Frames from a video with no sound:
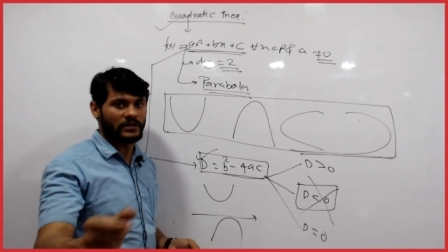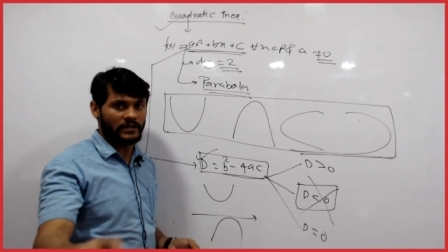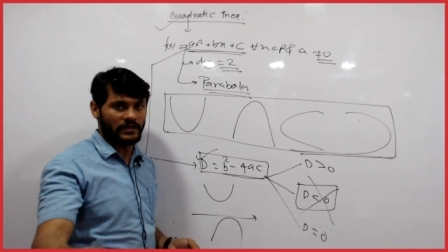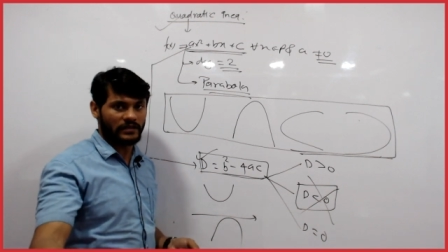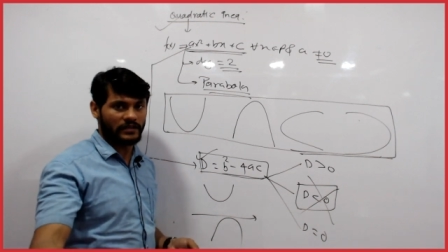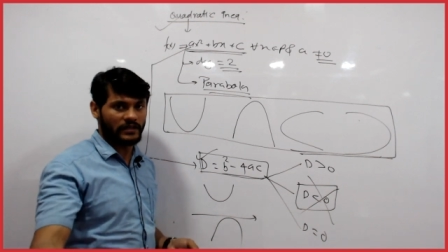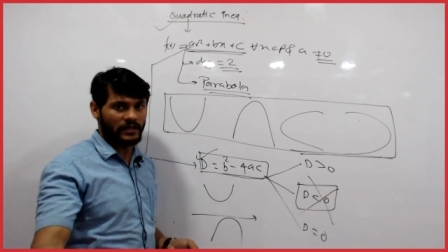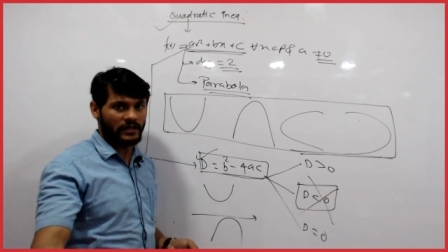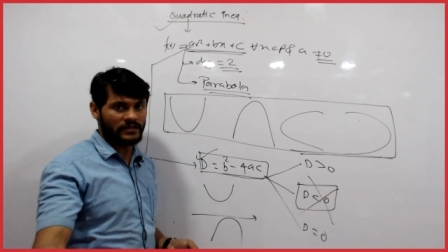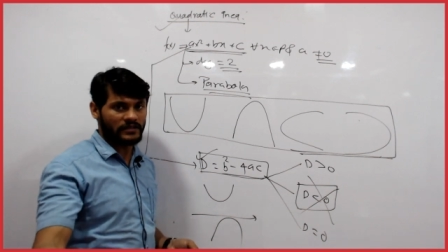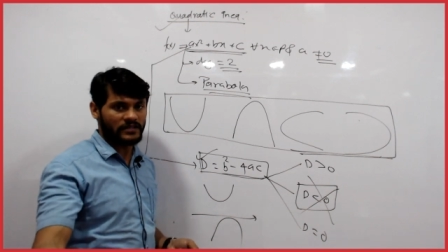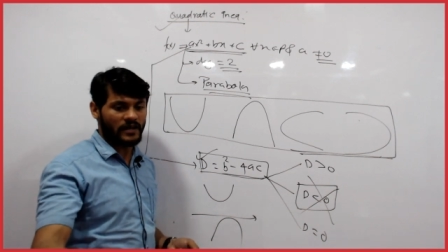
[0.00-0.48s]
लिखते
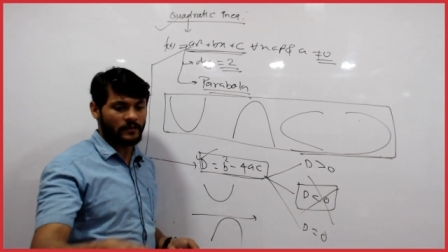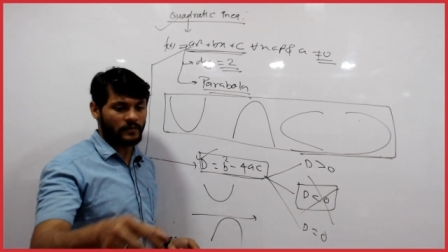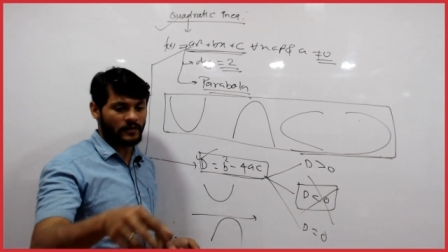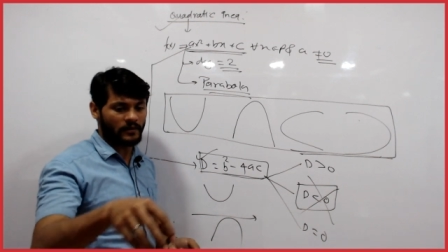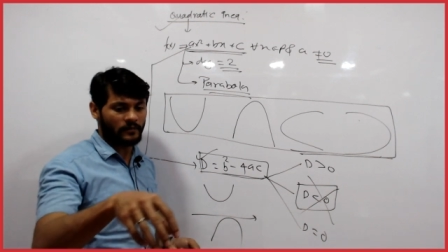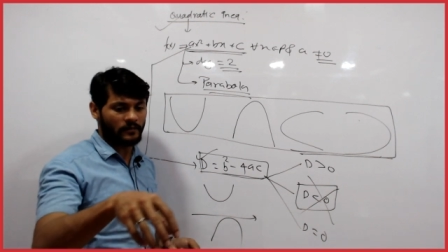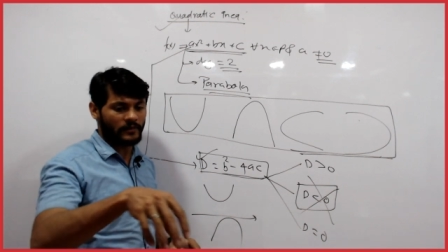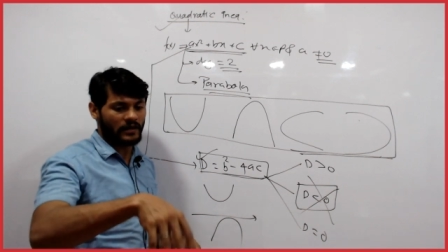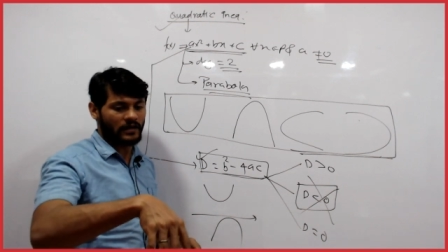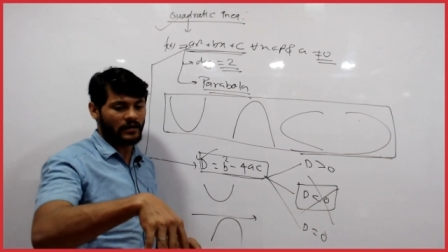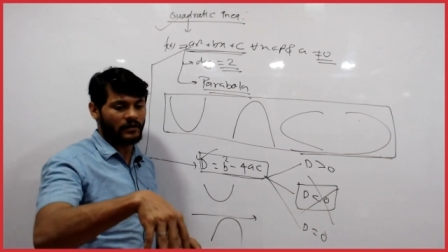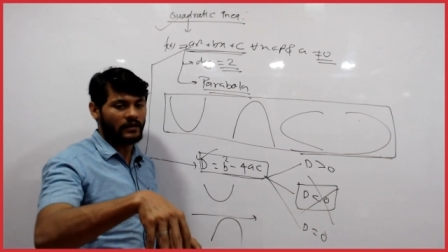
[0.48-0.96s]
हैं ना जहां पर
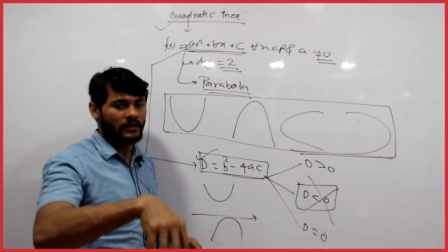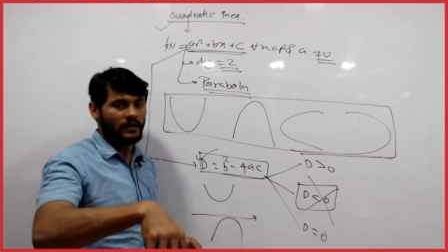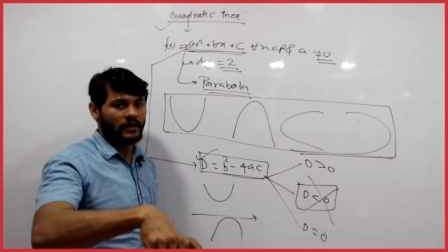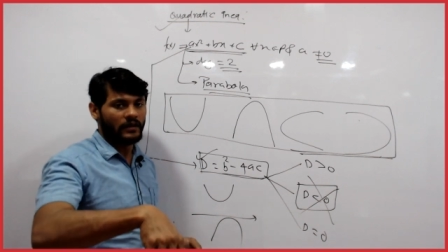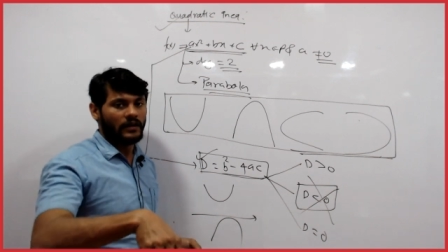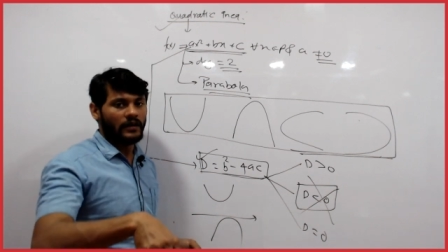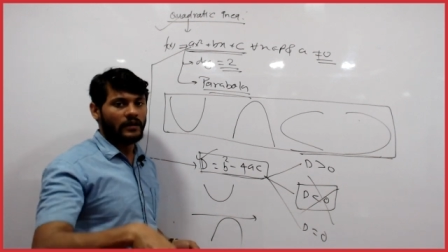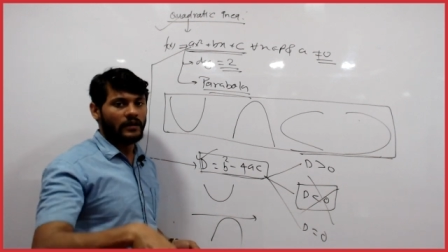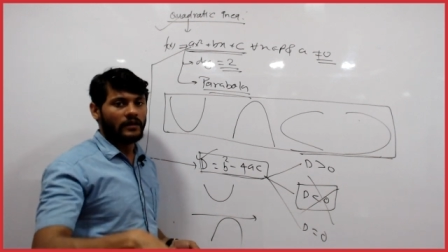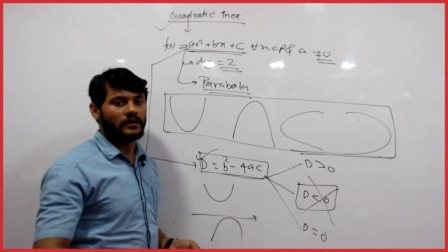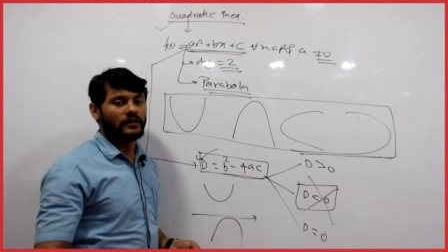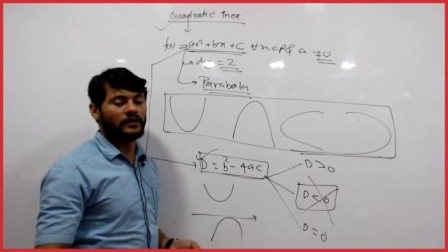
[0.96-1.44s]

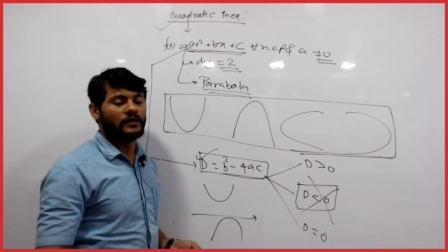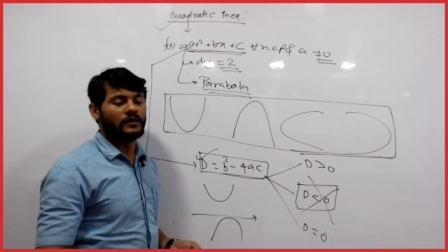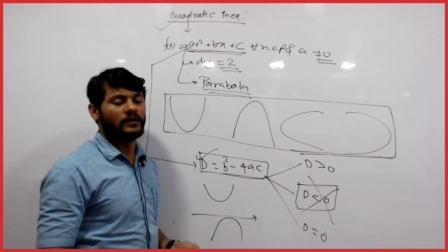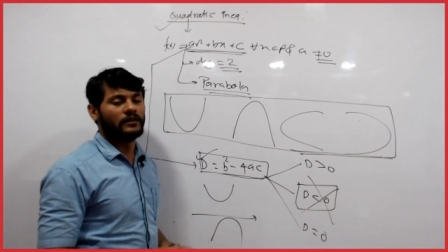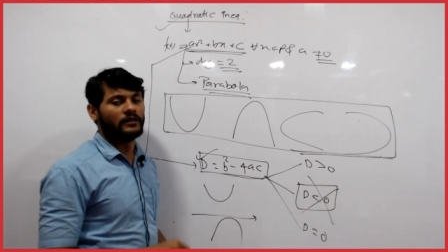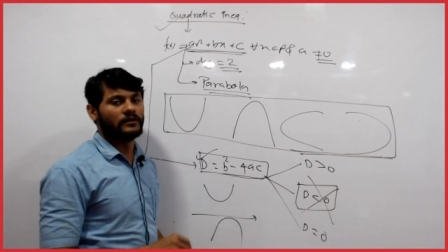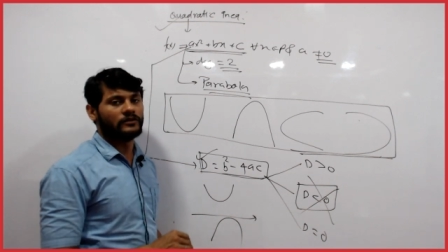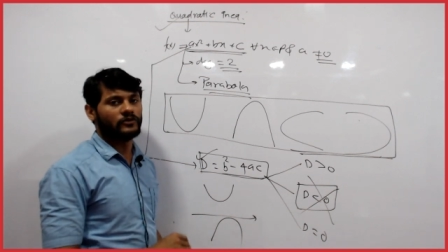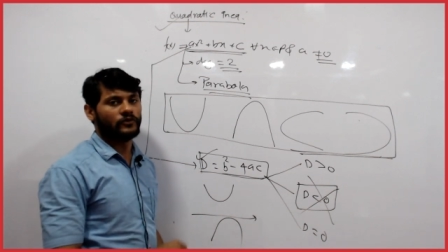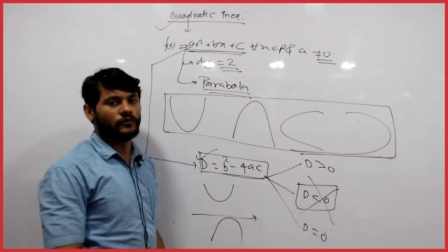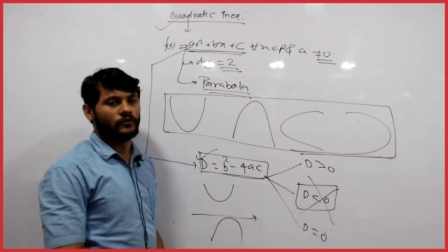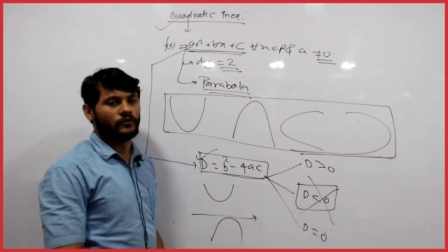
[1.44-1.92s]
हमारा
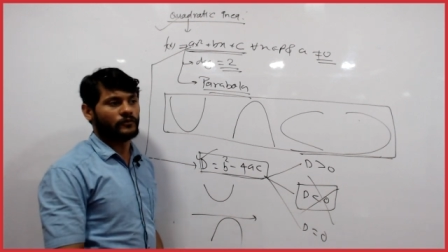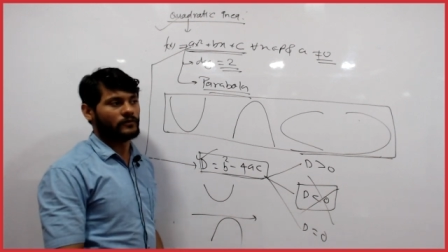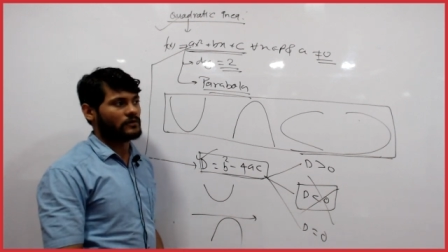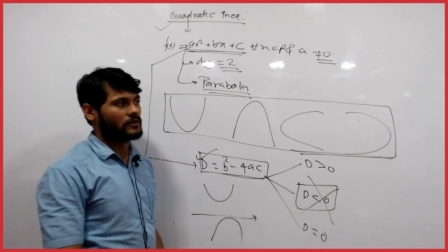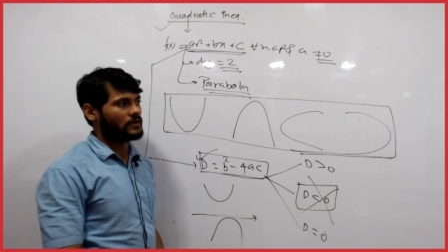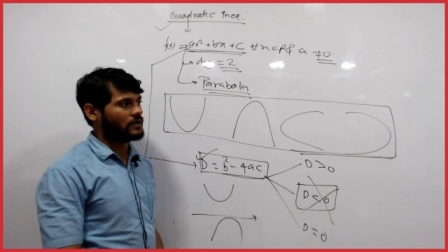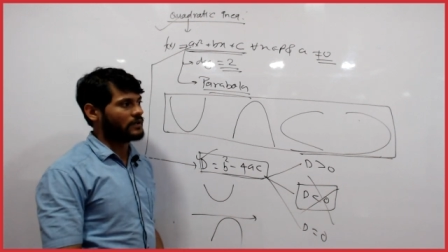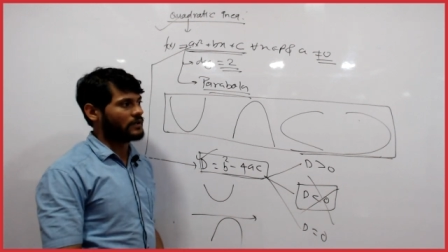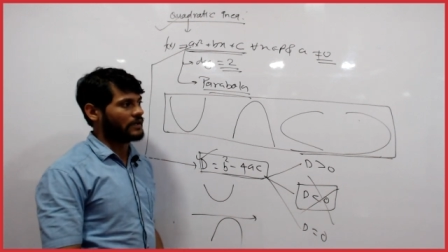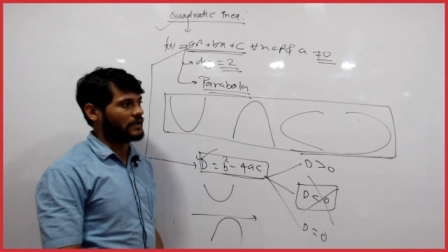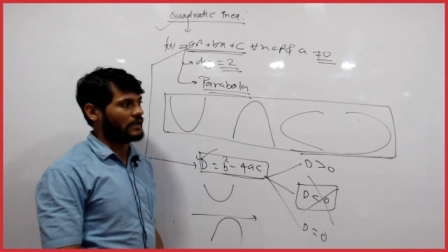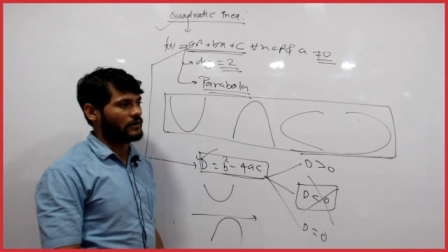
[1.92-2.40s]

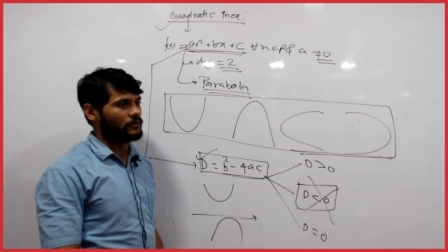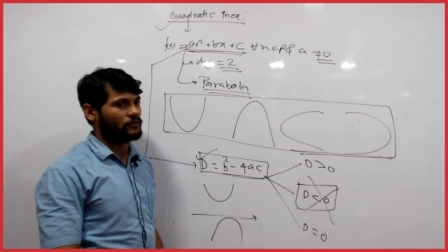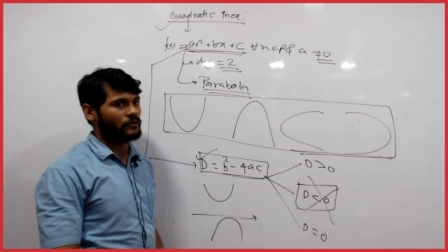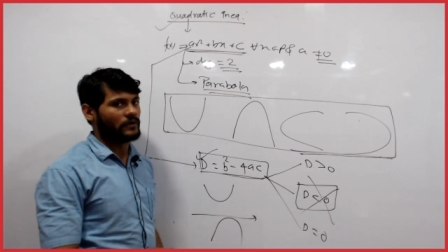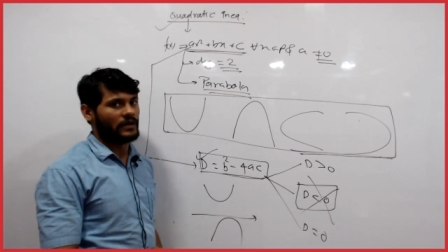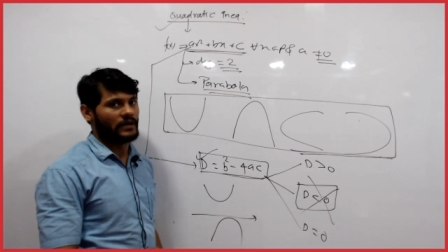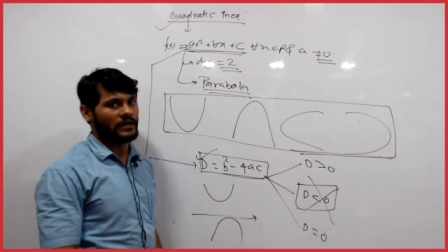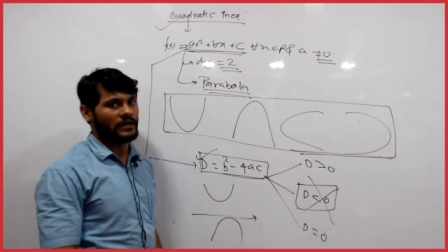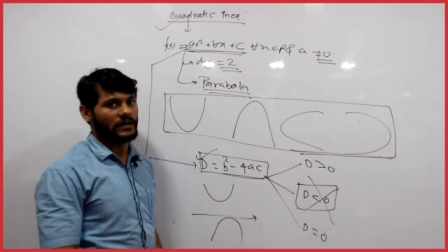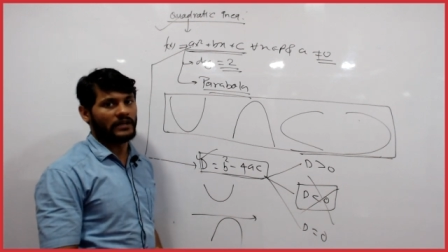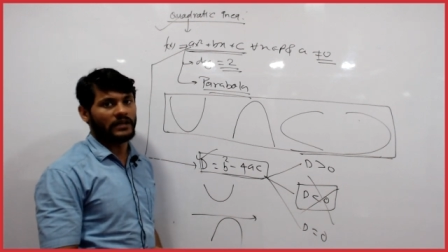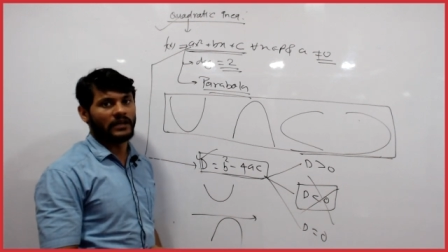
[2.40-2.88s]
जो
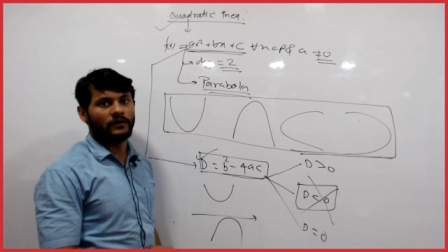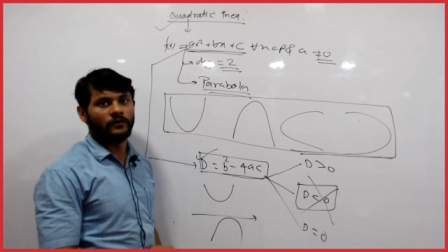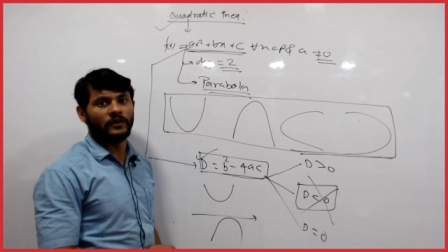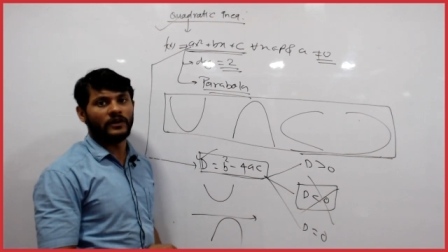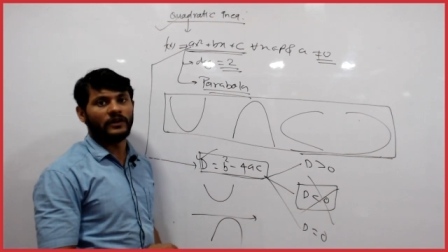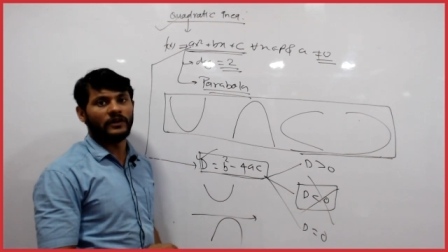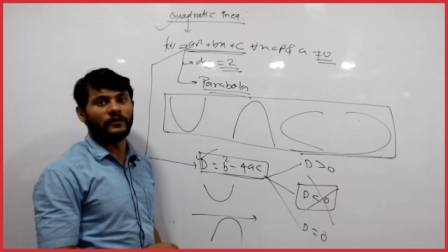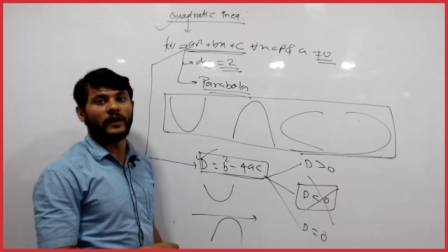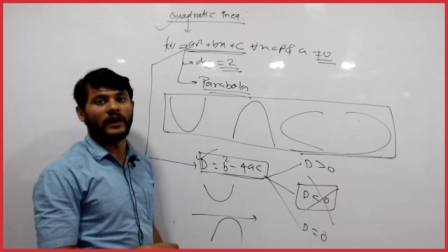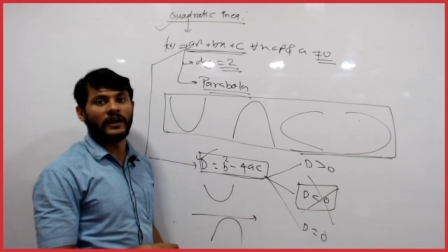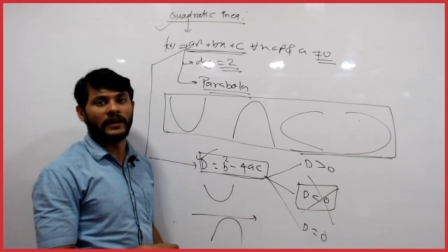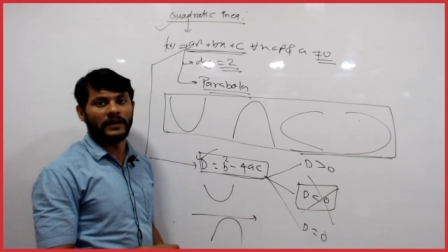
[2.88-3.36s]
इनइक्वलिटी है वो
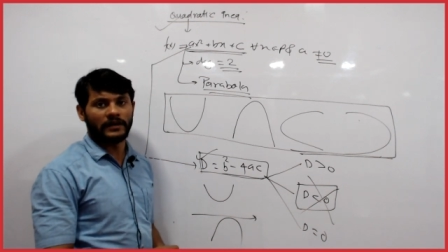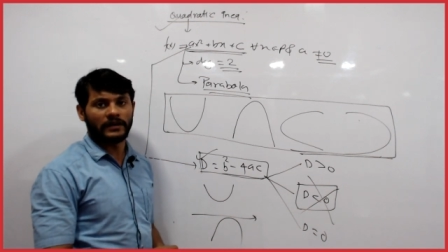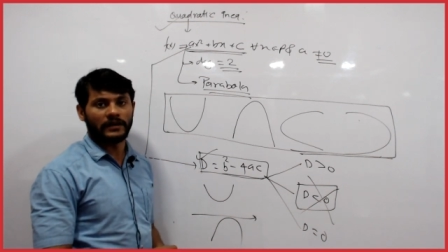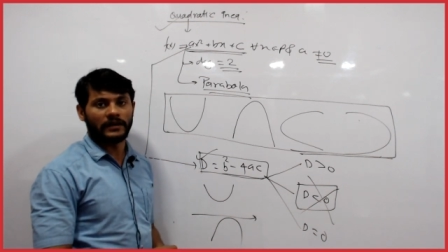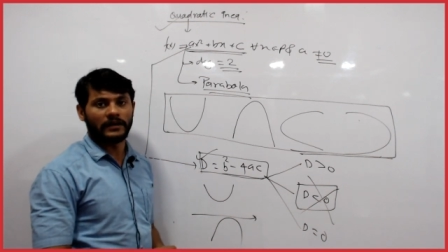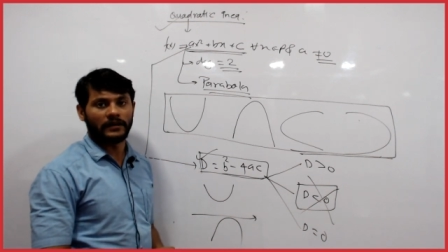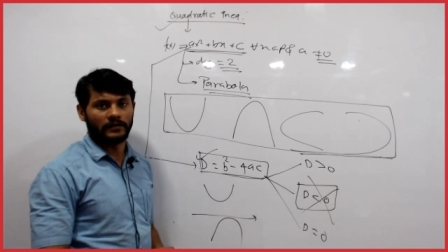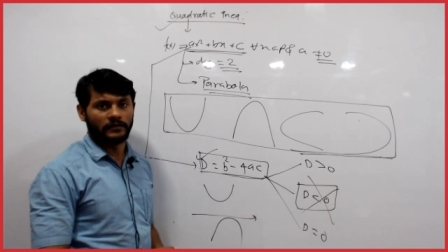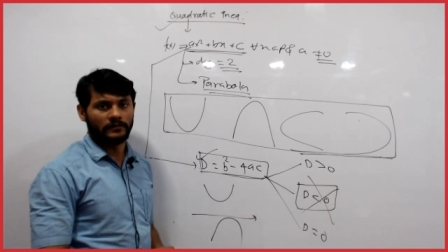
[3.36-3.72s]
डिफाइंड रहे